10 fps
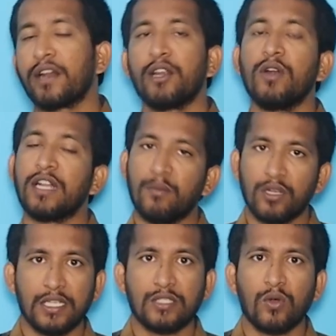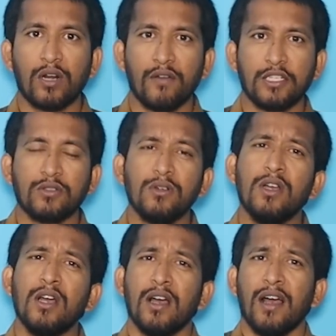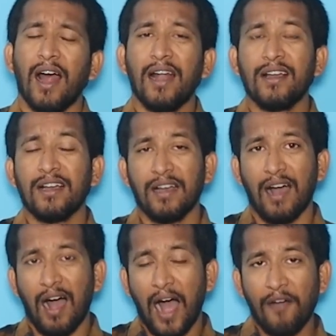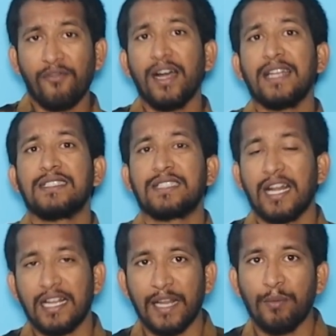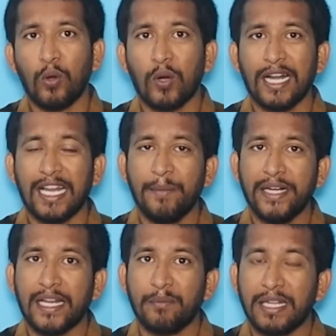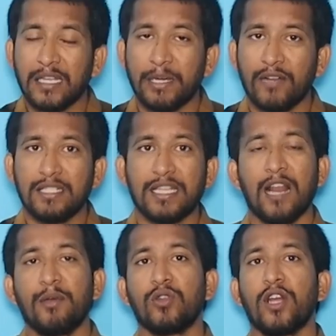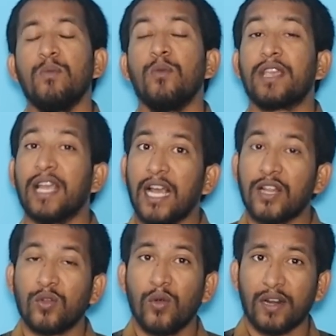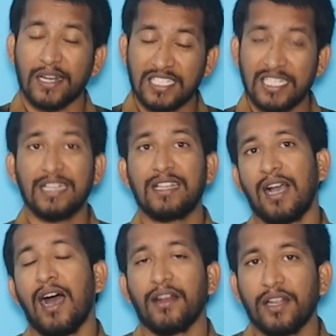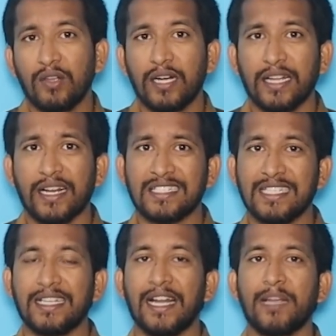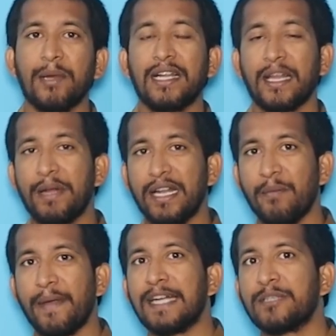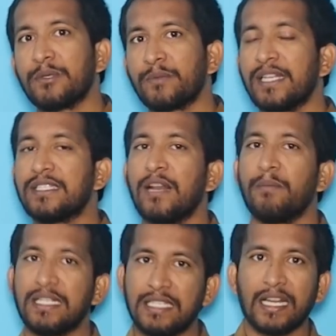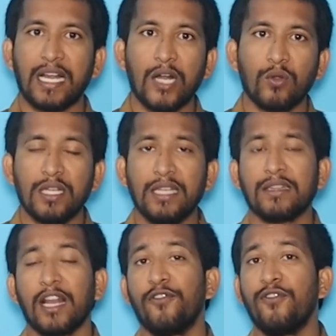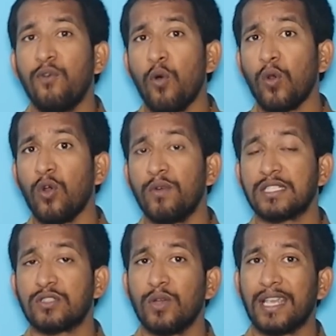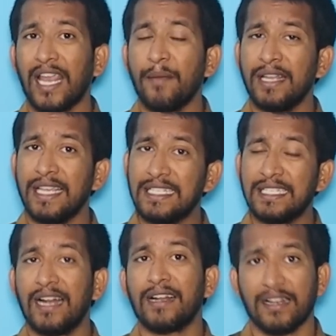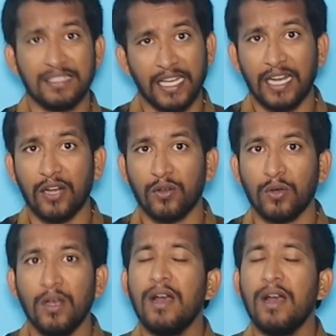హులక్ని కూడా టీంలోకి తీసుకొని రావచ్చు అండ్ ఆఫ్ఘనిస్తాన్ టీంలో కూడా టీమిండియాని ఇబ్బంది పెట్టే వాళ్ళు చాలామంది ఉన్నారు ముఖ్యంగా అందులో రషీద్ ఖాన్ ఎందుకంటే రషీద్ ఖాన్కి మన టీమిండియా బ్యాట్స్మెన్ పైన చాలా మంచి రికార్డు ఉంది తన ఫోర్ ఓవర్స్తో గేమ్ని ఈజీగా టర్న్ చేయగలడు